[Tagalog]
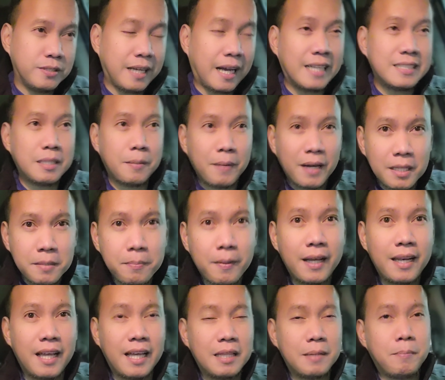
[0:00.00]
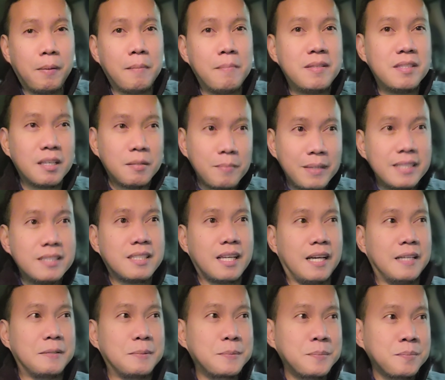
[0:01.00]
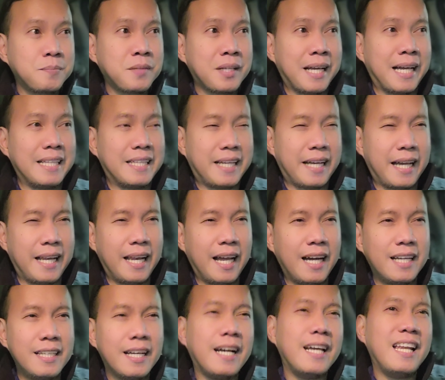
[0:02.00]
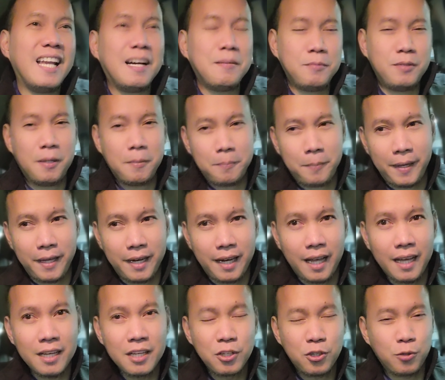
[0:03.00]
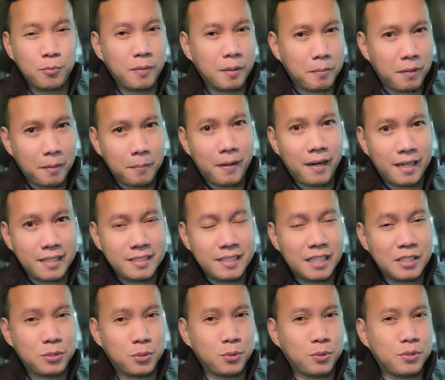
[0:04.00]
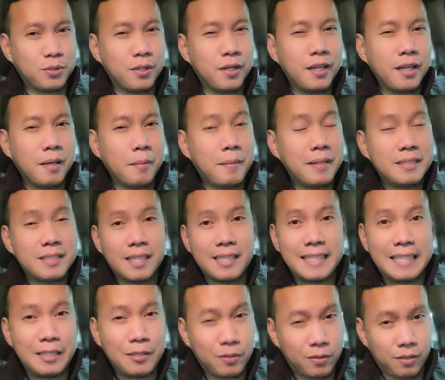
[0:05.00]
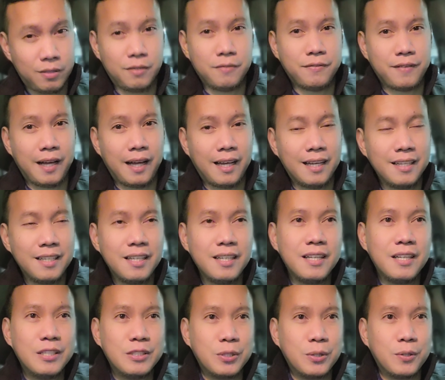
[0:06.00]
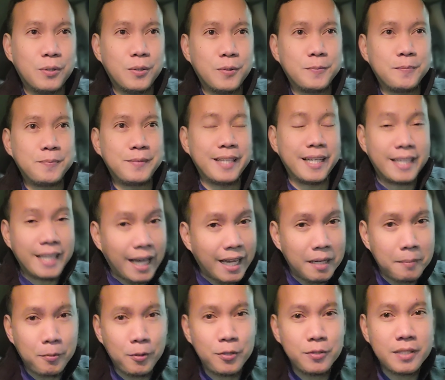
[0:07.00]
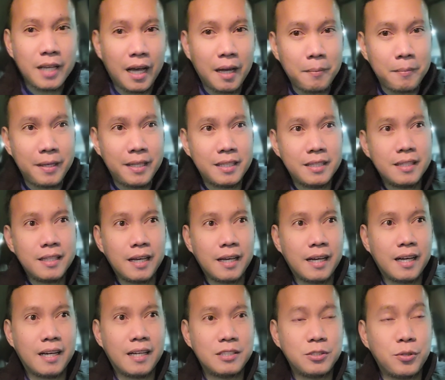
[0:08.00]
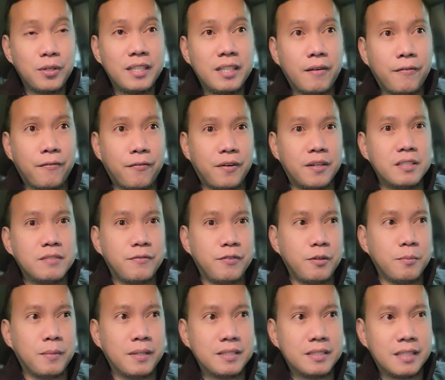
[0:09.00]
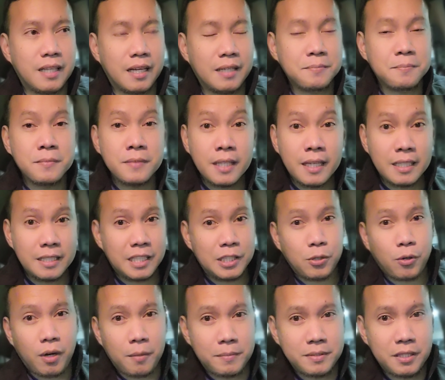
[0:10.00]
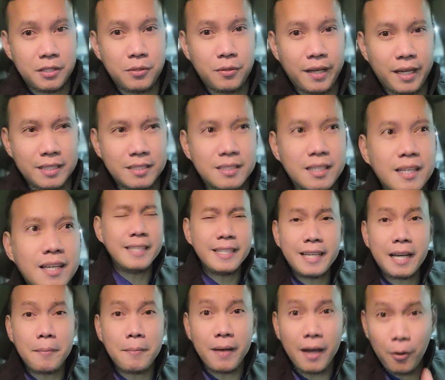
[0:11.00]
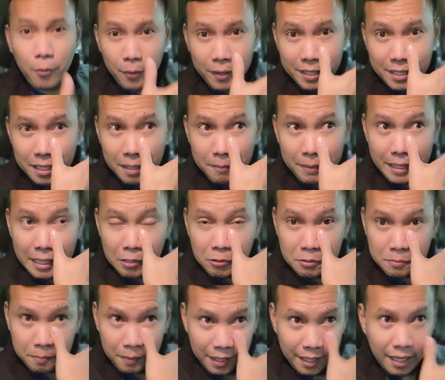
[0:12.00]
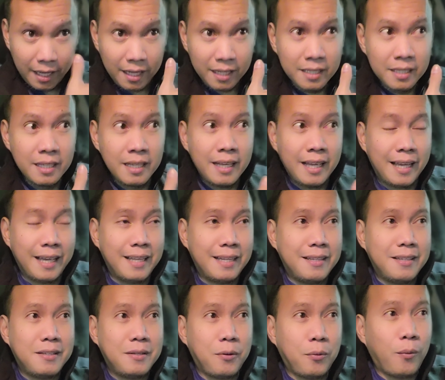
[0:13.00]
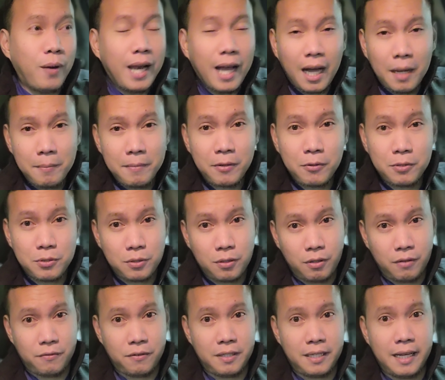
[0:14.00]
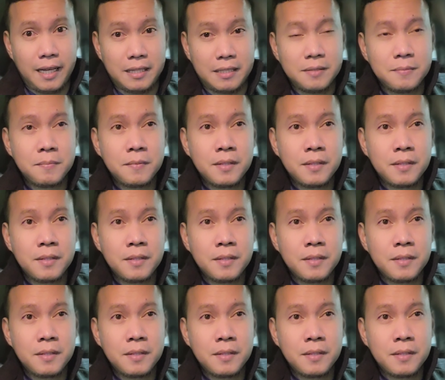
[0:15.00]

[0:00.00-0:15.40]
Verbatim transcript: sa kasamaan palad, paminsan-minsan, kahit kailangan na kailangan mo ng pera, kung mababang census, minsan kinakall off ka. So, nangyari po yun sa amin uh, during the first few months na dito kami sa US. Hindi kami aware na may ganun pala and wala kaming control over that.